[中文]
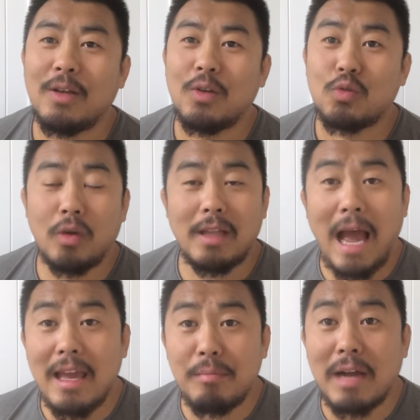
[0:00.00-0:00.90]
所以
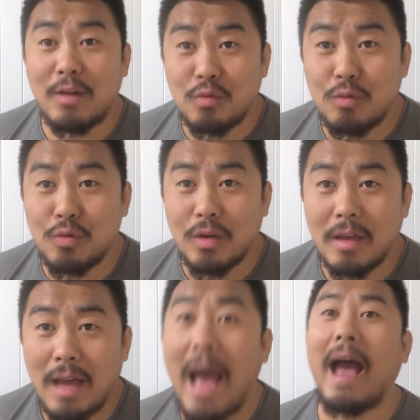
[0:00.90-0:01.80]
他也不敢出去。
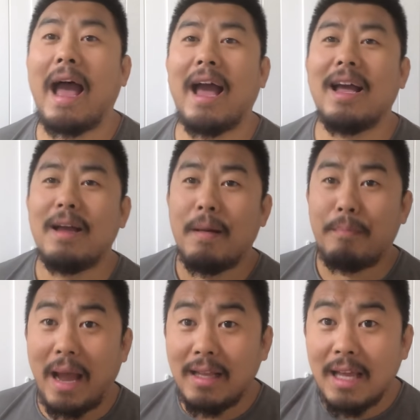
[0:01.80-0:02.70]
哎。
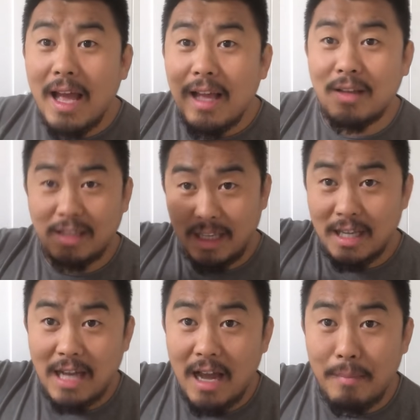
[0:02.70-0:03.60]
白天底
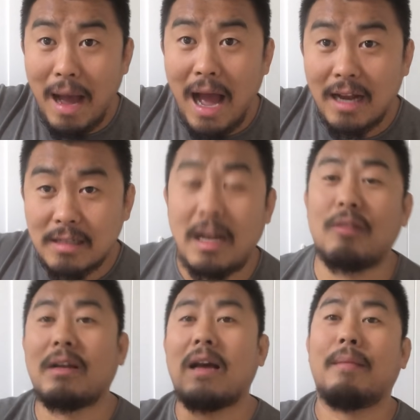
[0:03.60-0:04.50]
下看看妈，上
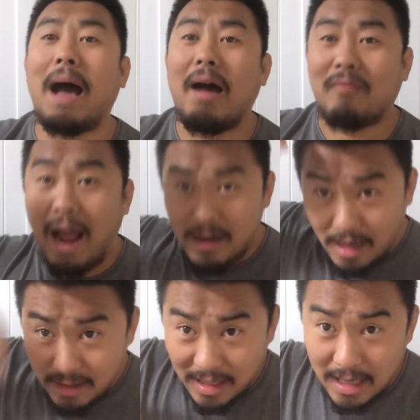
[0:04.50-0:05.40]
头看看爸；晚
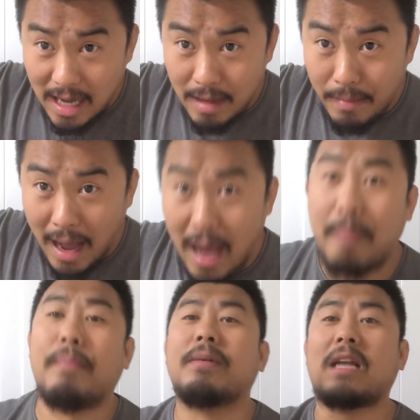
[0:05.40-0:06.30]
上底下看看妈，
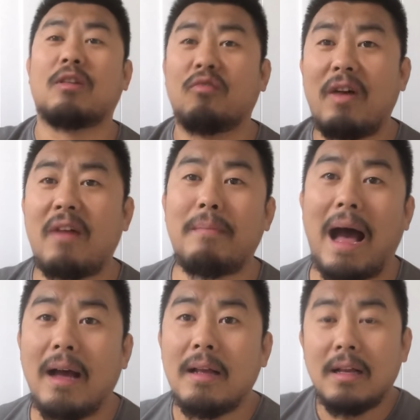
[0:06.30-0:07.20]
上头翻翻
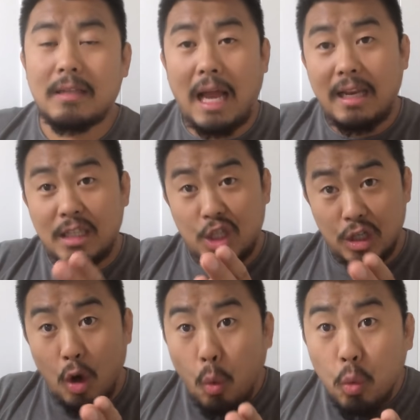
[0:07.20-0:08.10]
妈。他得请
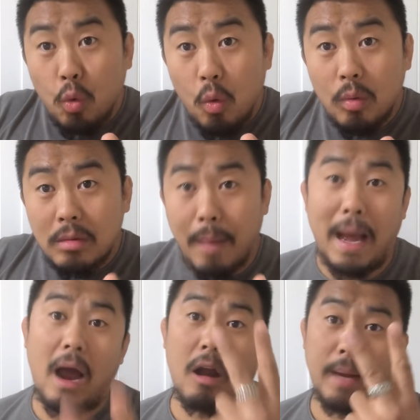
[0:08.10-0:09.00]
个护工，他
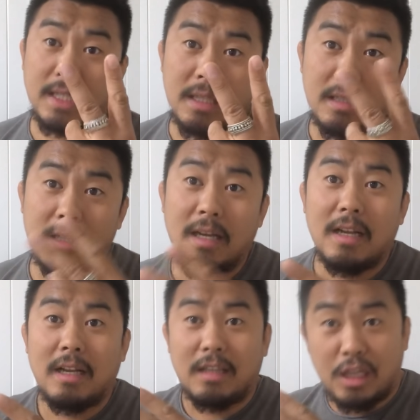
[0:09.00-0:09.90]
爸二百斤，
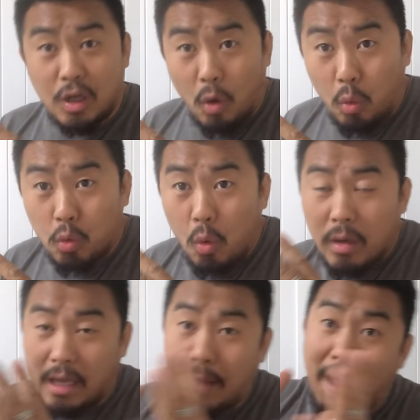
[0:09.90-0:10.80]
得请个护
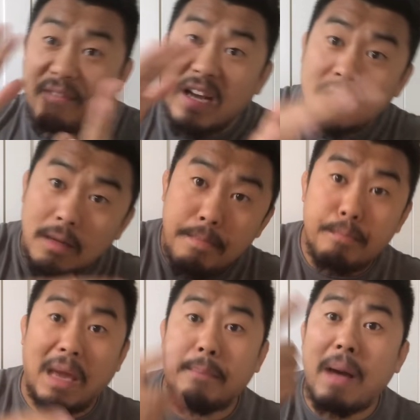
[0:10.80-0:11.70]
工给他爸翻身，
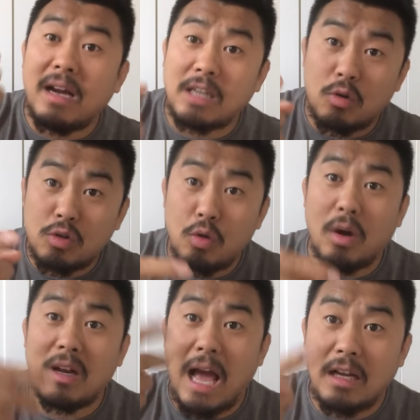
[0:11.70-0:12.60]
每半个小时
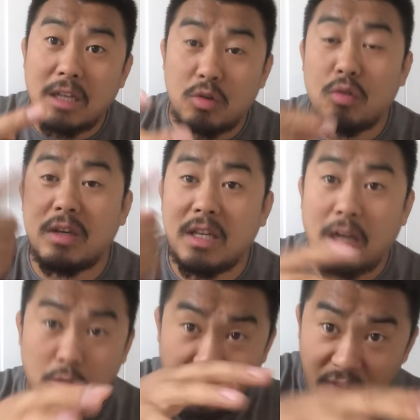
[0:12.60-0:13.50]
或两个小时或一个
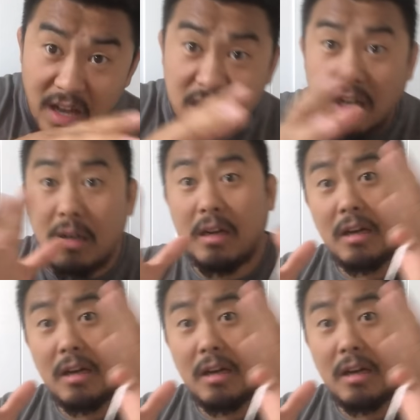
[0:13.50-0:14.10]
小时翻个身儿，